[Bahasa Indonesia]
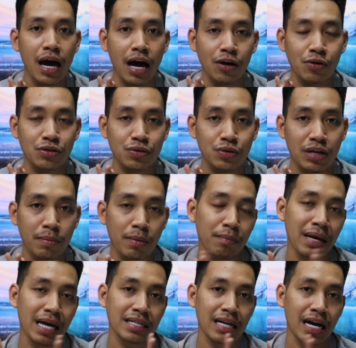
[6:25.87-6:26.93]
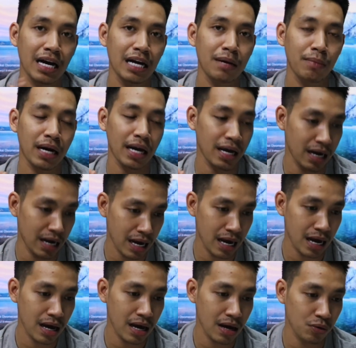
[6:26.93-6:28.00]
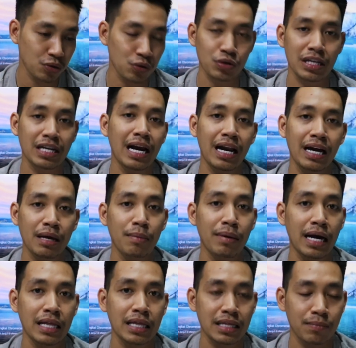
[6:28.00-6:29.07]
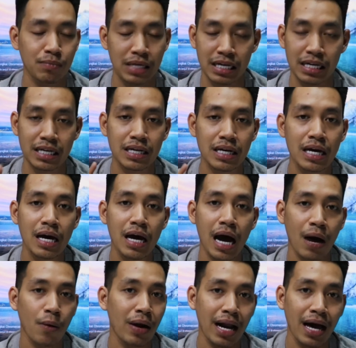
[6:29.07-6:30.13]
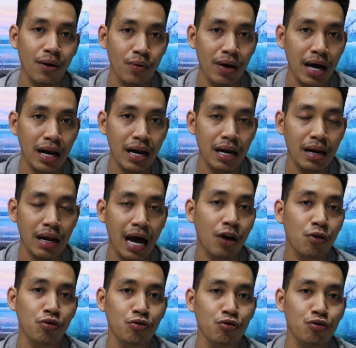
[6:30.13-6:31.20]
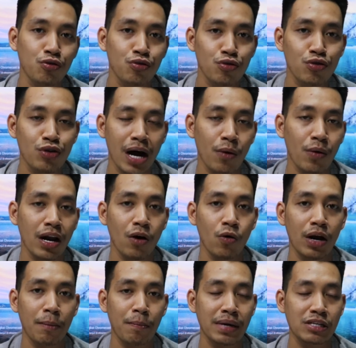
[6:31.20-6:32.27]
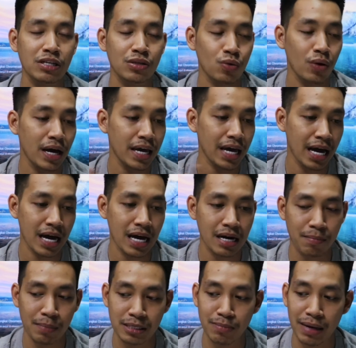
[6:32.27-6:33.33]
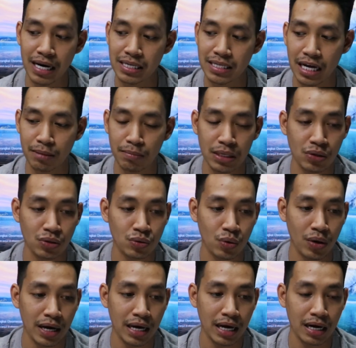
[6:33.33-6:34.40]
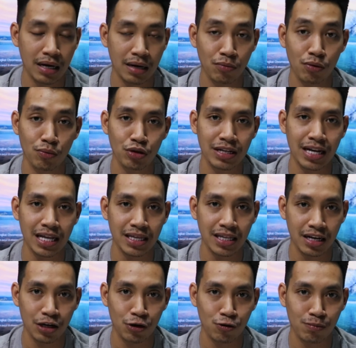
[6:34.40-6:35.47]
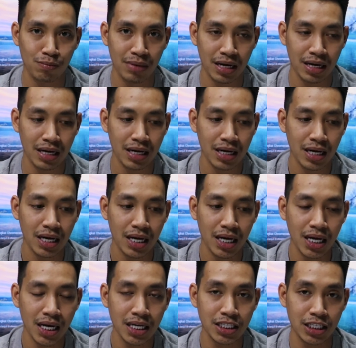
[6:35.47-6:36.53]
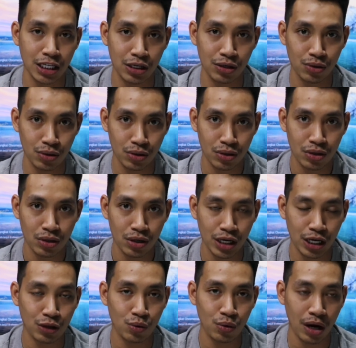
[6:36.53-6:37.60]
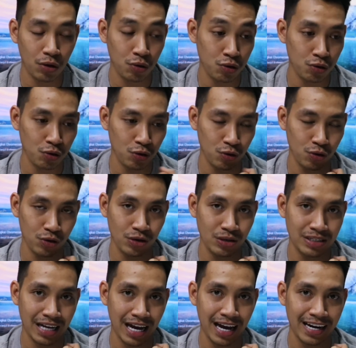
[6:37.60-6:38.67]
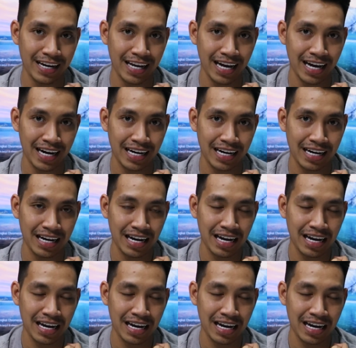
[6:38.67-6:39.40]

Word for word: aku sudah membiasakan mereka untuk tidak lagi berantem. Jadi awal-awal aku kurung, awal-awal penyesuaian, pas pada saat penyesuaian Mumut datang ke rumah, Cio itu aku kurung seharian.